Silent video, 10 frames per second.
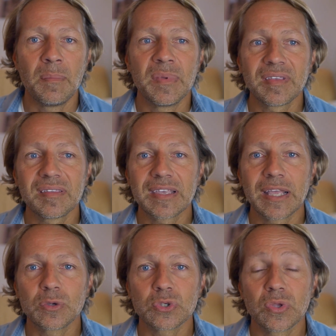Mais ça, c'est
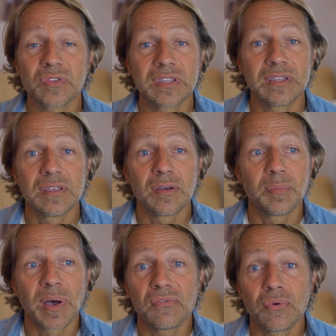quelque chose qui euh,
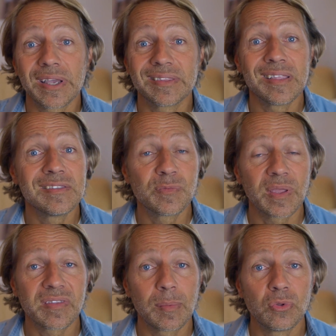parfois est
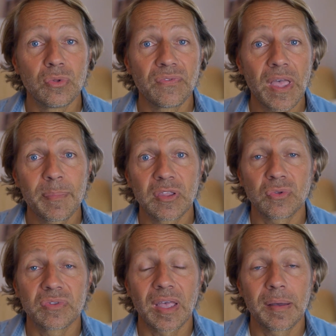indispensable de faire parce
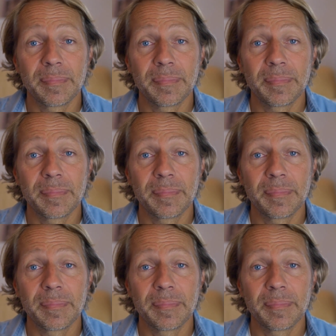que ça